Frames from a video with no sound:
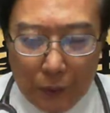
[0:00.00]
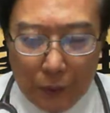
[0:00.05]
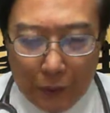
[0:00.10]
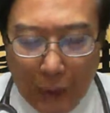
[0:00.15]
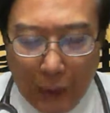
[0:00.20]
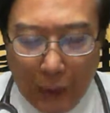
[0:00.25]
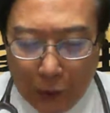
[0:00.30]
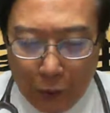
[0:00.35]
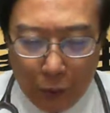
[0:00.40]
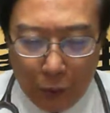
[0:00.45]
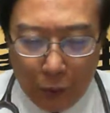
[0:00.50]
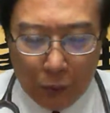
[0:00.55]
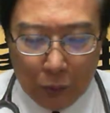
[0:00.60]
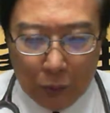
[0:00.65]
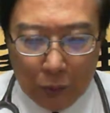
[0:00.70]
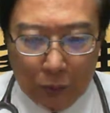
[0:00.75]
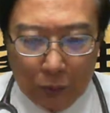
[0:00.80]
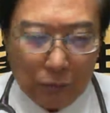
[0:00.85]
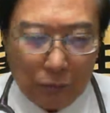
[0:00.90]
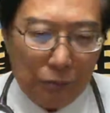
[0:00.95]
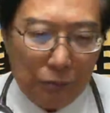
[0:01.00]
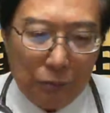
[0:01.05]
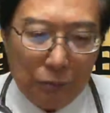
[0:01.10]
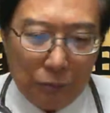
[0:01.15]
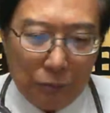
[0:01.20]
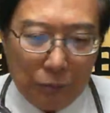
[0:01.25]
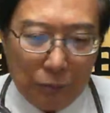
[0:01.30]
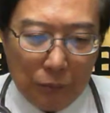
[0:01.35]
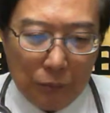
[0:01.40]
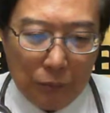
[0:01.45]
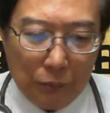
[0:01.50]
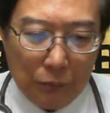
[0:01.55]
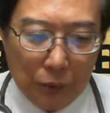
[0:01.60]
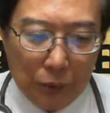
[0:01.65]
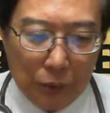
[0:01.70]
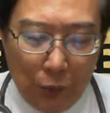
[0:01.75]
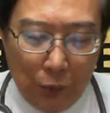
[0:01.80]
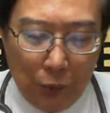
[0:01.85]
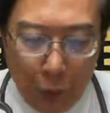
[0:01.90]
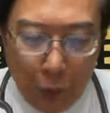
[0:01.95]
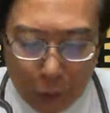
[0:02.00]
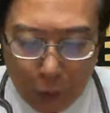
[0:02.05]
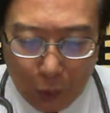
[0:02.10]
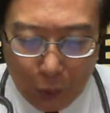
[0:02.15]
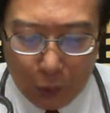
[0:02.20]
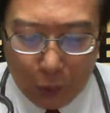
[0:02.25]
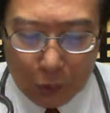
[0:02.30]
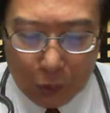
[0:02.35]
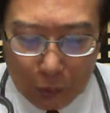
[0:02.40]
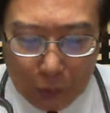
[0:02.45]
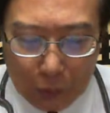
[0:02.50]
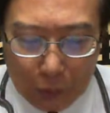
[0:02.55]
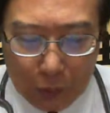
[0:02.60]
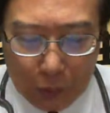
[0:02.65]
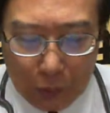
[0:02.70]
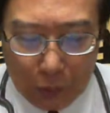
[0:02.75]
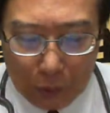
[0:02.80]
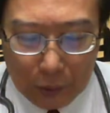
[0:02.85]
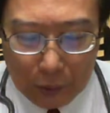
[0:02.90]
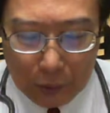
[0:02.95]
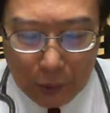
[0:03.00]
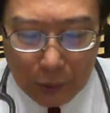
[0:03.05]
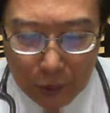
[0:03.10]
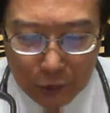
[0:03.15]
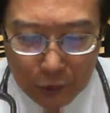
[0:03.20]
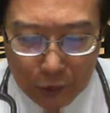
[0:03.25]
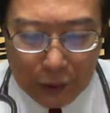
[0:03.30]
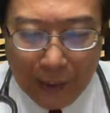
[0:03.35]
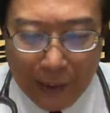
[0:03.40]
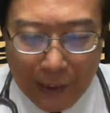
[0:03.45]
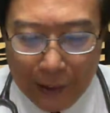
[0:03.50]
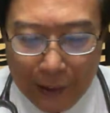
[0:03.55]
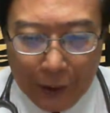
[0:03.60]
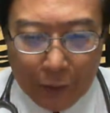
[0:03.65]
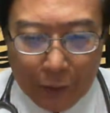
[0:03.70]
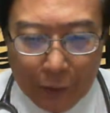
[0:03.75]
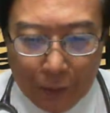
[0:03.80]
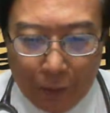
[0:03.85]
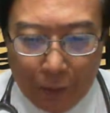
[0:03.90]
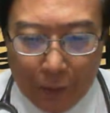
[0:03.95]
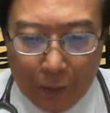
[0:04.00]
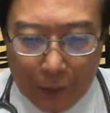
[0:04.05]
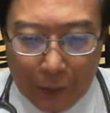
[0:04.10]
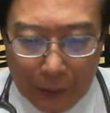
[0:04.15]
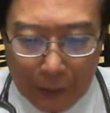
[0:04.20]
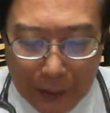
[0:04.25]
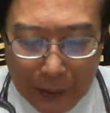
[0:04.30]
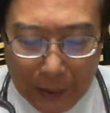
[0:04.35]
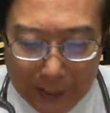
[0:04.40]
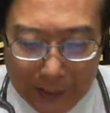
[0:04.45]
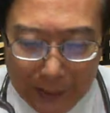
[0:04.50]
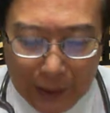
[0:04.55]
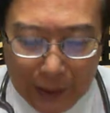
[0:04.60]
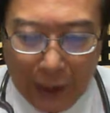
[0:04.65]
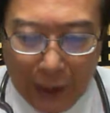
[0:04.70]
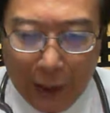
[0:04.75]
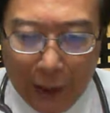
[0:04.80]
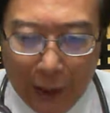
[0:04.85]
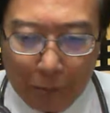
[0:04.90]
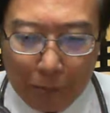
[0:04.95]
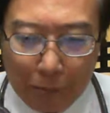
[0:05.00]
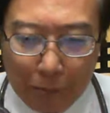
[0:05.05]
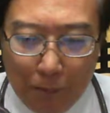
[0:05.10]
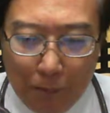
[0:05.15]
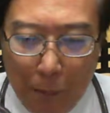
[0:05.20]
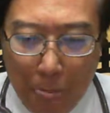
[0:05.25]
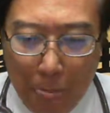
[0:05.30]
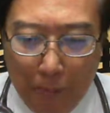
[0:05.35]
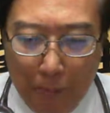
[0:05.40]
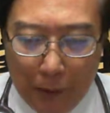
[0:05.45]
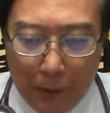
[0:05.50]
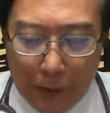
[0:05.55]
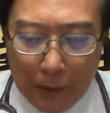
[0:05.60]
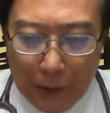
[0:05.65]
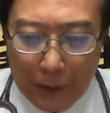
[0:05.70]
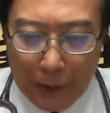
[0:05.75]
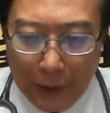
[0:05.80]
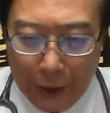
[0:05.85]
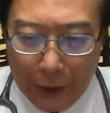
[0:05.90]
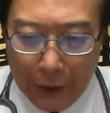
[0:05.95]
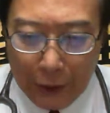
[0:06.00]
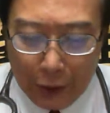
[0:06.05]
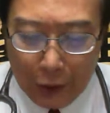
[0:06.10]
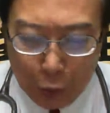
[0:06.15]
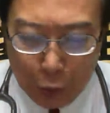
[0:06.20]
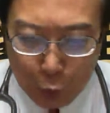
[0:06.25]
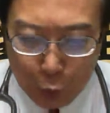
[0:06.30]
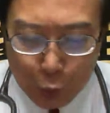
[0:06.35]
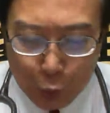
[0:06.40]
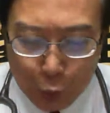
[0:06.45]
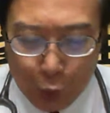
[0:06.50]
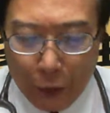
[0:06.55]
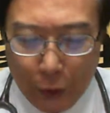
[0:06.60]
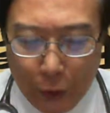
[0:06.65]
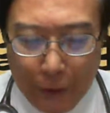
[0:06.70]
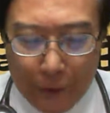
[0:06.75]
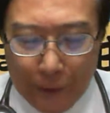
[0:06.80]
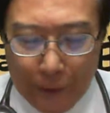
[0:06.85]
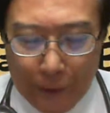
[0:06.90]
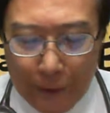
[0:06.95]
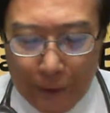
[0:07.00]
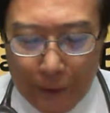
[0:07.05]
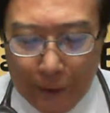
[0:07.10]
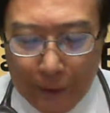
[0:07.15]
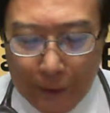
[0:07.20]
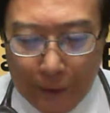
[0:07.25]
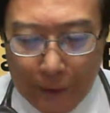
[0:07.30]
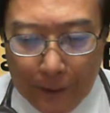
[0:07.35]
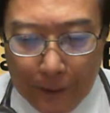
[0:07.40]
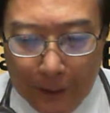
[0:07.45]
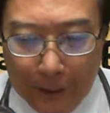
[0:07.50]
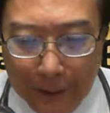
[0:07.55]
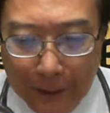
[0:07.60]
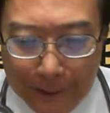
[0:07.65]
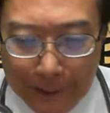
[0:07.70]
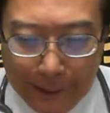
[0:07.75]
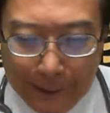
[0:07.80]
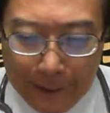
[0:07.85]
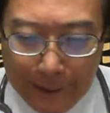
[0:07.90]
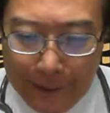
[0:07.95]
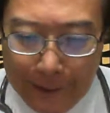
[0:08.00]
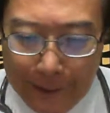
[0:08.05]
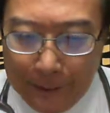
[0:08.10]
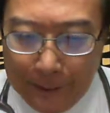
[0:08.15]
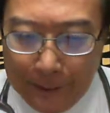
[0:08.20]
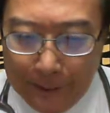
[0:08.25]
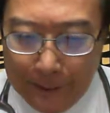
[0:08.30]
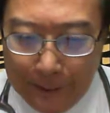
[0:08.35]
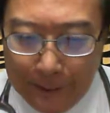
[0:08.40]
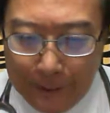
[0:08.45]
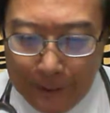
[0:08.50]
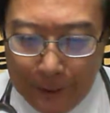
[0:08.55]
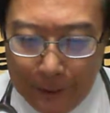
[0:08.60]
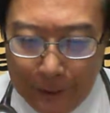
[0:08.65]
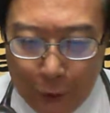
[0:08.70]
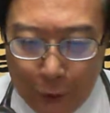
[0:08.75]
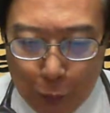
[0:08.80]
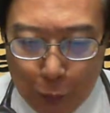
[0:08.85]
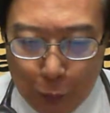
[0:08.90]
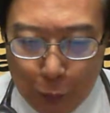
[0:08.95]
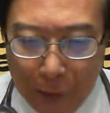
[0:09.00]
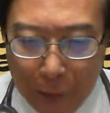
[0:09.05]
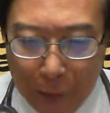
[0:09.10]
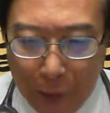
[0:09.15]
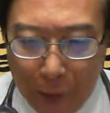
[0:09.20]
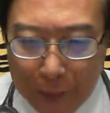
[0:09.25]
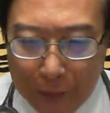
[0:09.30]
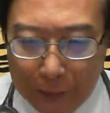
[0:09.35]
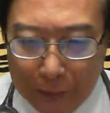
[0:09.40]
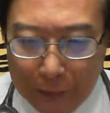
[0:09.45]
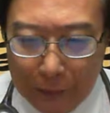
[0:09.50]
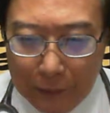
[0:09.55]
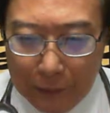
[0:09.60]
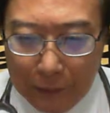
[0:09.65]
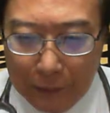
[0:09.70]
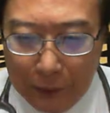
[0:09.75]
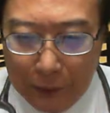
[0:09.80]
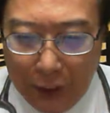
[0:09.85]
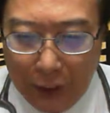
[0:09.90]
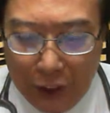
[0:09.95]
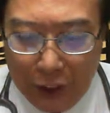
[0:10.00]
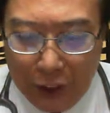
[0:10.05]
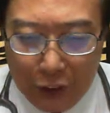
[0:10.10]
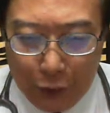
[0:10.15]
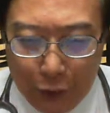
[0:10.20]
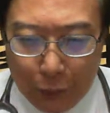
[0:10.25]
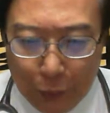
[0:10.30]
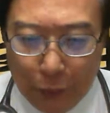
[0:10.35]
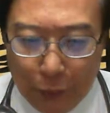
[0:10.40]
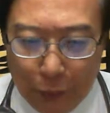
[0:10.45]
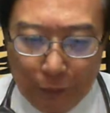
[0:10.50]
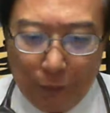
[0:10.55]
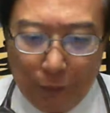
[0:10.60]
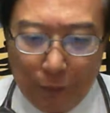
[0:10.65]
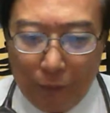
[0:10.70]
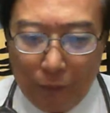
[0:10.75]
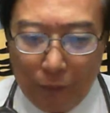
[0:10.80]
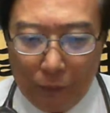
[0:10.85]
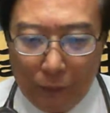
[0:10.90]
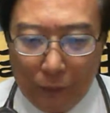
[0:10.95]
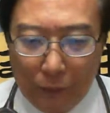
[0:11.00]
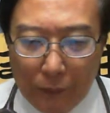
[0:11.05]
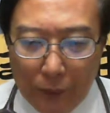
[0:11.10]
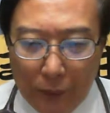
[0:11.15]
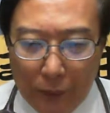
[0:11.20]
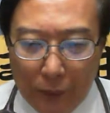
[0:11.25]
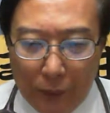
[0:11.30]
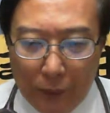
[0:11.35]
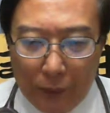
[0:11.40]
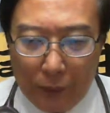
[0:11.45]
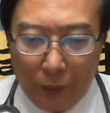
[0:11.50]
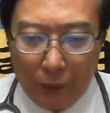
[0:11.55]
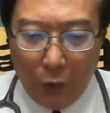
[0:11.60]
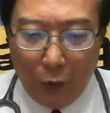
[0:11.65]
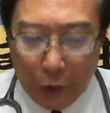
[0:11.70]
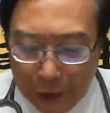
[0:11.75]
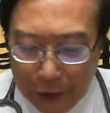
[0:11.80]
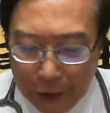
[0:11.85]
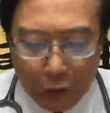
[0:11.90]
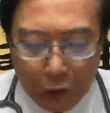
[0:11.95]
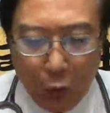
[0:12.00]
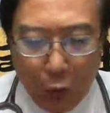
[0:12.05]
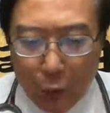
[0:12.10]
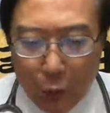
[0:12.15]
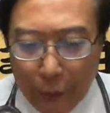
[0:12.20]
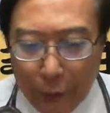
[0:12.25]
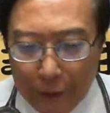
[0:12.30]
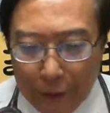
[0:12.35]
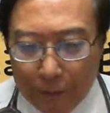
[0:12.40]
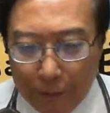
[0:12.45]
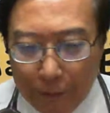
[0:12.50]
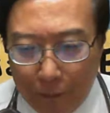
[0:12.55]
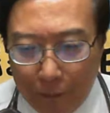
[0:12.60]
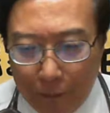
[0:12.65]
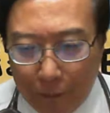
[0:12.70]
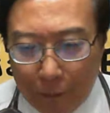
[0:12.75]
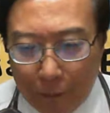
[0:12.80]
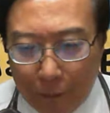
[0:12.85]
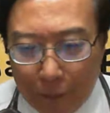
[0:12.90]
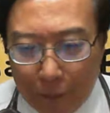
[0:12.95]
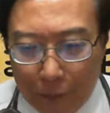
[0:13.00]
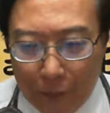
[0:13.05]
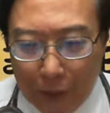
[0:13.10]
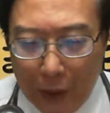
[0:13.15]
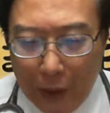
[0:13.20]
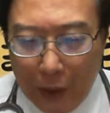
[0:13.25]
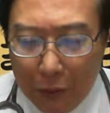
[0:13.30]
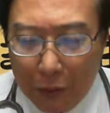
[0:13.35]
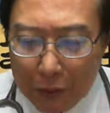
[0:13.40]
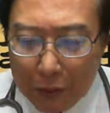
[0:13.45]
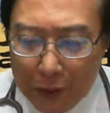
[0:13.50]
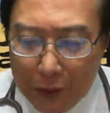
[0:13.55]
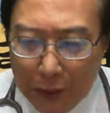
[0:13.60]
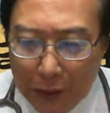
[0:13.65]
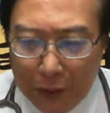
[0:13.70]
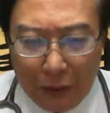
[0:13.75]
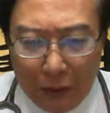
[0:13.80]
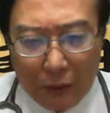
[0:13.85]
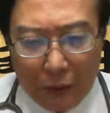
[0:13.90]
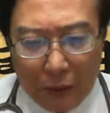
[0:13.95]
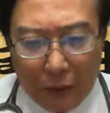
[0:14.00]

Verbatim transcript: 动用中国党高层呢来施压、来游说、来甲你想办法引诱。和肩通过。然后这个